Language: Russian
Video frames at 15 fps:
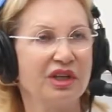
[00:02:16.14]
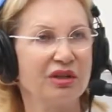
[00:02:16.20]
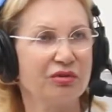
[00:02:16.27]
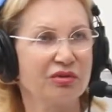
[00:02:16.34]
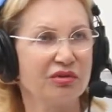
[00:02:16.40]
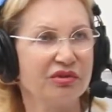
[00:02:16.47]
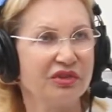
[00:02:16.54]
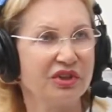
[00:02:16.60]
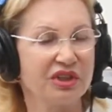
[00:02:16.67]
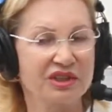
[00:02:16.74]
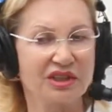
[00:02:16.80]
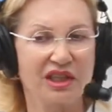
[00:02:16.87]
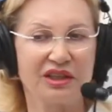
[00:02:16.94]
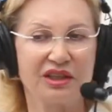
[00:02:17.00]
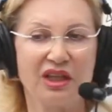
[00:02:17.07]
гиалуроновой
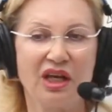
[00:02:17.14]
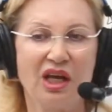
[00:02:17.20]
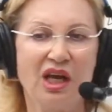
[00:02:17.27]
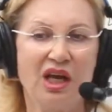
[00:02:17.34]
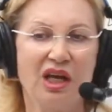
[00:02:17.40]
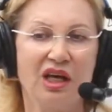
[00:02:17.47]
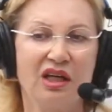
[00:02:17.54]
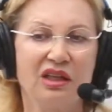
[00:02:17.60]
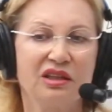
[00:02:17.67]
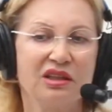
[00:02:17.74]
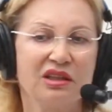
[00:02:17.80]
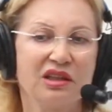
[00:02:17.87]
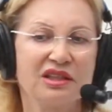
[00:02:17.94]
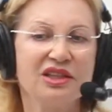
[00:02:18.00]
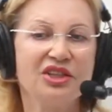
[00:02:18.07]
кислоты.
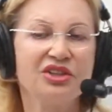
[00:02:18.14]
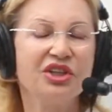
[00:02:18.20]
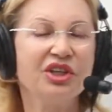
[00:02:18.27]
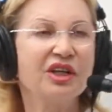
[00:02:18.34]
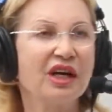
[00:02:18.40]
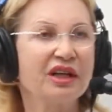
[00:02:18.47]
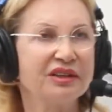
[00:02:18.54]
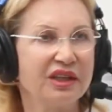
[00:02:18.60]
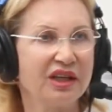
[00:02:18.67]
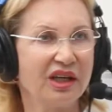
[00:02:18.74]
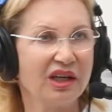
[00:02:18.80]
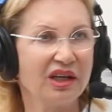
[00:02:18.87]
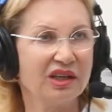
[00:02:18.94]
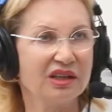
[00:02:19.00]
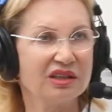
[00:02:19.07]
Это различные
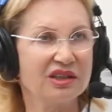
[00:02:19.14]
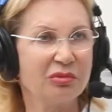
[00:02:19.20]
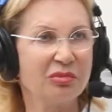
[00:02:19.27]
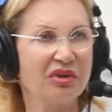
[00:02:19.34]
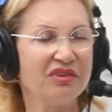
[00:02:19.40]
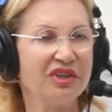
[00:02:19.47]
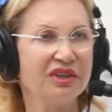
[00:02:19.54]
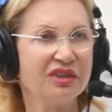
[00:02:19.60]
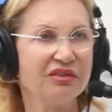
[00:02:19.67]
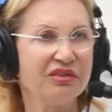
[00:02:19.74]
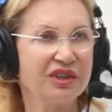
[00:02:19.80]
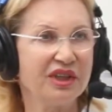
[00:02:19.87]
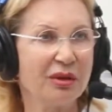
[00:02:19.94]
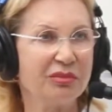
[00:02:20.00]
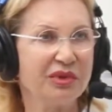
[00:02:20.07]
коктейли с добавлением
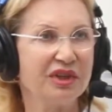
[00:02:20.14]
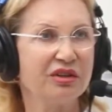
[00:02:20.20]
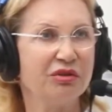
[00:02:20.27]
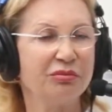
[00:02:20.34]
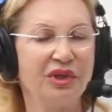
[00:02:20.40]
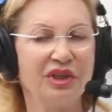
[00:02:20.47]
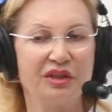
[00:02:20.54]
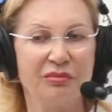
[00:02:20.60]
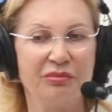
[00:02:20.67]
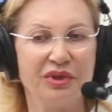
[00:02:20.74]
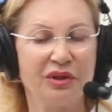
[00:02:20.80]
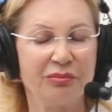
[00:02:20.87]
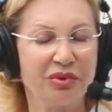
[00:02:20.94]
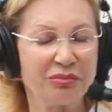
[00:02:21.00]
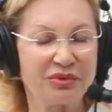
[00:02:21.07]
витаминов, угу.
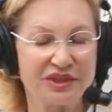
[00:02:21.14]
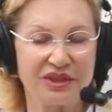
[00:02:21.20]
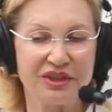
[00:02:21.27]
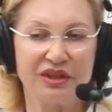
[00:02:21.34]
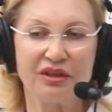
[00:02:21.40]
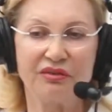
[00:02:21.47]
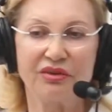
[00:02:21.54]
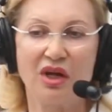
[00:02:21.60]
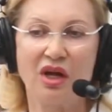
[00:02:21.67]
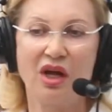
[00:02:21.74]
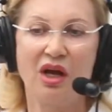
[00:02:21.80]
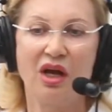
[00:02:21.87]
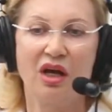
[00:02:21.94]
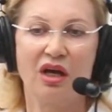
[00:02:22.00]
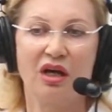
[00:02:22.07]
биопепсидов.
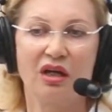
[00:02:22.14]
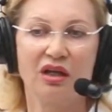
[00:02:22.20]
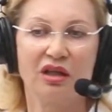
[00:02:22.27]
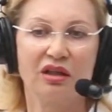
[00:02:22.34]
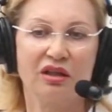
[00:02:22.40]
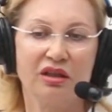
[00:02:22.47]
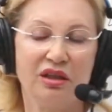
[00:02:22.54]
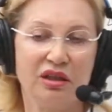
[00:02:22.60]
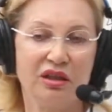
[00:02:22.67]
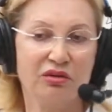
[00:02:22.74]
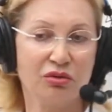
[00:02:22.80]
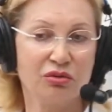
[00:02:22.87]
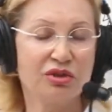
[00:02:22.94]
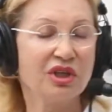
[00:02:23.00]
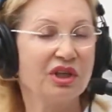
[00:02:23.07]
И
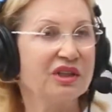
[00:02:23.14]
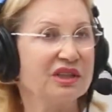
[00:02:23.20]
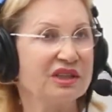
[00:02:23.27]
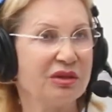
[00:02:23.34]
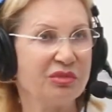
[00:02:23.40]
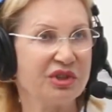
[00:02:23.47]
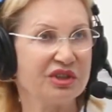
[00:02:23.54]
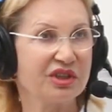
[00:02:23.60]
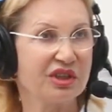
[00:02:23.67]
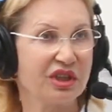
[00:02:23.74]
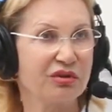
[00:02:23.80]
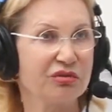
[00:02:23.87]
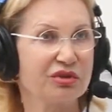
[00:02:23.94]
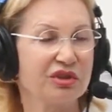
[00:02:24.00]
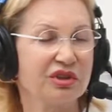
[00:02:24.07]
тоже она заметит
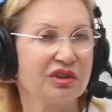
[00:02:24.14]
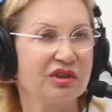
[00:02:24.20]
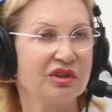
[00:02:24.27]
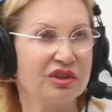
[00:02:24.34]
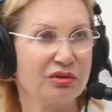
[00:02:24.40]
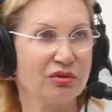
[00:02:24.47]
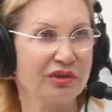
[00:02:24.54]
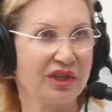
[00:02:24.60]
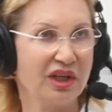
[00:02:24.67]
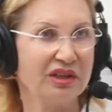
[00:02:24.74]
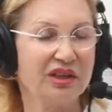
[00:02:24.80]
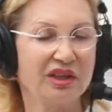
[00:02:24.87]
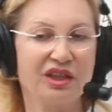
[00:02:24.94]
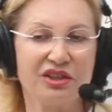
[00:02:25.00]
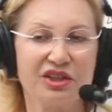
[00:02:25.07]
хорошие
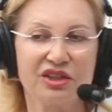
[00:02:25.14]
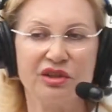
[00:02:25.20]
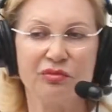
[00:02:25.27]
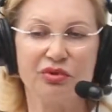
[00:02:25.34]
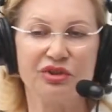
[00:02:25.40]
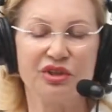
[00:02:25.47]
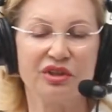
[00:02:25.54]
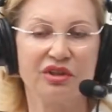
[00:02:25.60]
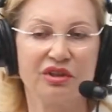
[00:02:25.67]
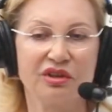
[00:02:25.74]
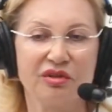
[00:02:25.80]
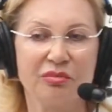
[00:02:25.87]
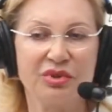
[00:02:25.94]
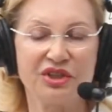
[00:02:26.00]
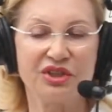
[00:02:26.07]
результаты и, конечно, будет
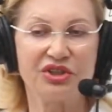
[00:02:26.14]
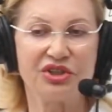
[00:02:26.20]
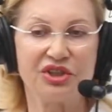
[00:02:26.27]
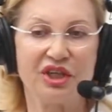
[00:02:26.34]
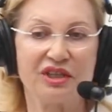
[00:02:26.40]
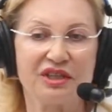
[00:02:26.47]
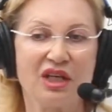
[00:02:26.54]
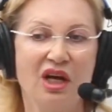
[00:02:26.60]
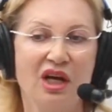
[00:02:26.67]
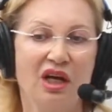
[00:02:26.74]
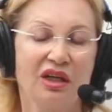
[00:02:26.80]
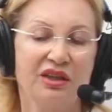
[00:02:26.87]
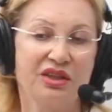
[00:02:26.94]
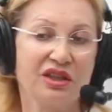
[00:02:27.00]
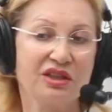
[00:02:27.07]
посещать.
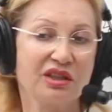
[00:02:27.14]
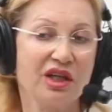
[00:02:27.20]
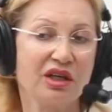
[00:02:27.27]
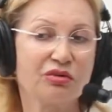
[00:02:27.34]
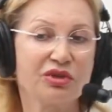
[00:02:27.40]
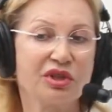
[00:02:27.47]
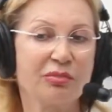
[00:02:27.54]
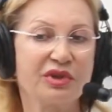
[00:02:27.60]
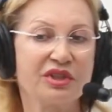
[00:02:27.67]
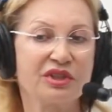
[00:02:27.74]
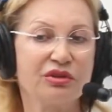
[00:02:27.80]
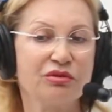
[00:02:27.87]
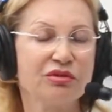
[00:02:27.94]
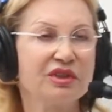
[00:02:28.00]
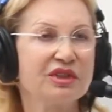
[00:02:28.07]
Есть хорошая
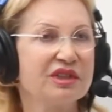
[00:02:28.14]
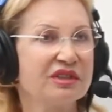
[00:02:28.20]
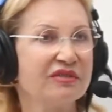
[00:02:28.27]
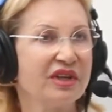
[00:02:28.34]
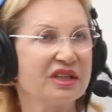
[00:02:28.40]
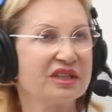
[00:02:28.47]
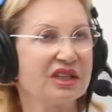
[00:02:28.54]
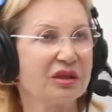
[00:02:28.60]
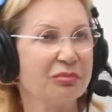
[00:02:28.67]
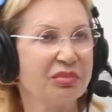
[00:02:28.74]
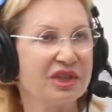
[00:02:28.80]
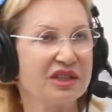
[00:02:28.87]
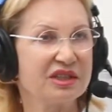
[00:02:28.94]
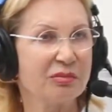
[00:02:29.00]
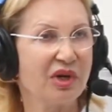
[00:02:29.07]
процедура, называется
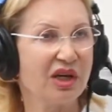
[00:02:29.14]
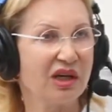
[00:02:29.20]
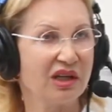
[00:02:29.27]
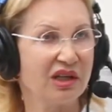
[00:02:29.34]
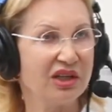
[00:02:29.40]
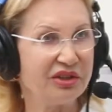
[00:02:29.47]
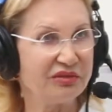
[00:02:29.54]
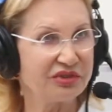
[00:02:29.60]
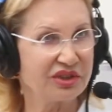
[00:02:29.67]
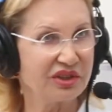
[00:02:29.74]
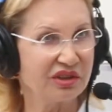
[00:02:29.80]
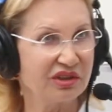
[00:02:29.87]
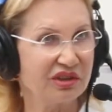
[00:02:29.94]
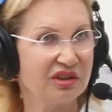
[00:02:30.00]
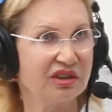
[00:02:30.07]
плазма
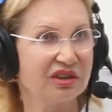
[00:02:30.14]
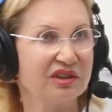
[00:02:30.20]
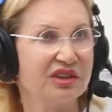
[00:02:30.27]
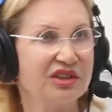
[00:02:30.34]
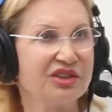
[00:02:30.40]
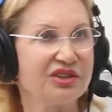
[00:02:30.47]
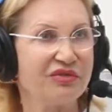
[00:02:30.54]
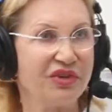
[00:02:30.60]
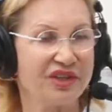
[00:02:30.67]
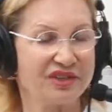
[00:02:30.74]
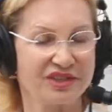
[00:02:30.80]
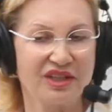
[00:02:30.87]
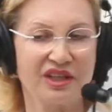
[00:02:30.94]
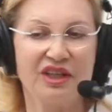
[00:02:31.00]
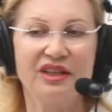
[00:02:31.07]
плазмолифтинг. Это
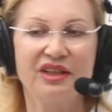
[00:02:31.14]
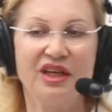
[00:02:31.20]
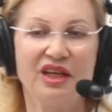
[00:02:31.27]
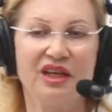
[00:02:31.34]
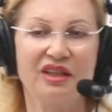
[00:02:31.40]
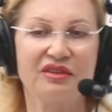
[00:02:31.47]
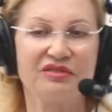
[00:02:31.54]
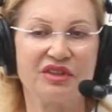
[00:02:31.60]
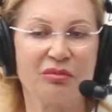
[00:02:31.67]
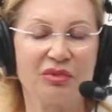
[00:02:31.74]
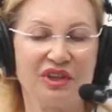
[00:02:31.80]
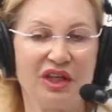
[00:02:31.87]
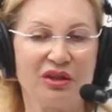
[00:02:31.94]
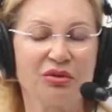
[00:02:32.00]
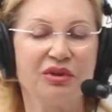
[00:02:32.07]
известная, да, и в
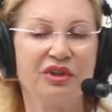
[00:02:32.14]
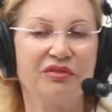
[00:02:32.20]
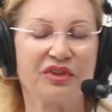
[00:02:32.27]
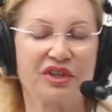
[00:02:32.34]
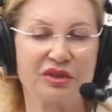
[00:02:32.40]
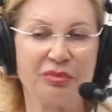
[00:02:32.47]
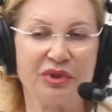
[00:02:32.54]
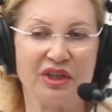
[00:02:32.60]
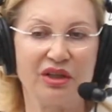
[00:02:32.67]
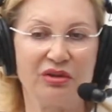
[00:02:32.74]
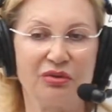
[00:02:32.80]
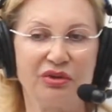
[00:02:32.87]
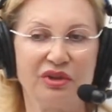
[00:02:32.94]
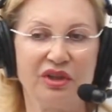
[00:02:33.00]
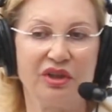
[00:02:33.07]
стоматологии, в
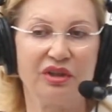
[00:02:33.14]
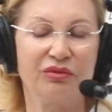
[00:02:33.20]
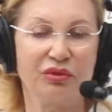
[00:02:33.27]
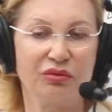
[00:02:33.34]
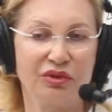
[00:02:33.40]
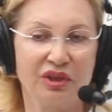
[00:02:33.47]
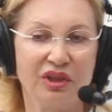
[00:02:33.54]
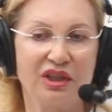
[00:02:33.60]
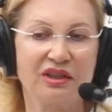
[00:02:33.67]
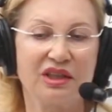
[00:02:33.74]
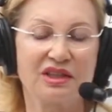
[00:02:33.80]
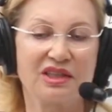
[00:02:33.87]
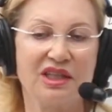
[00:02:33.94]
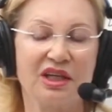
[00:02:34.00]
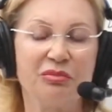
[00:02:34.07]
косметологии, и в других
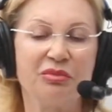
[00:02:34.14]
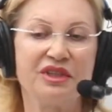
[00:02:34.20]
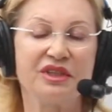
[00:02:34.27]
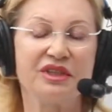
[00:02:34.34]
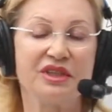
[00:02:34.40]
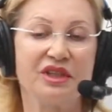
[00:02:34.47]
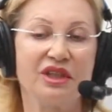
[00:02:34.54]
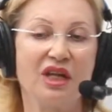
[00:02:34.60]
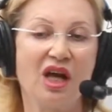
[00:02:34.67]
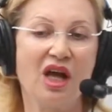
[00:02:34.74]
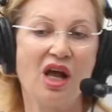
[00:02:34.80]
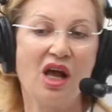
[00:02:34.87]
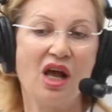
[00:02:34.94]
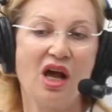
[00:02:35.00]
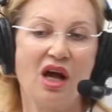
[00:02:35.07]
отраслях медицины.
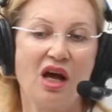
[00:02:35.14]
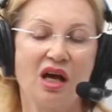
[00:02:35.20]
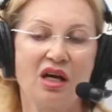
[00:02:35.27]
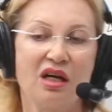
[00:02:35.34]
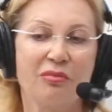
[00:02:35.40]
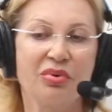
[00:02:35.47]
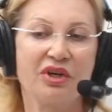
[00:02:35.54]
Э,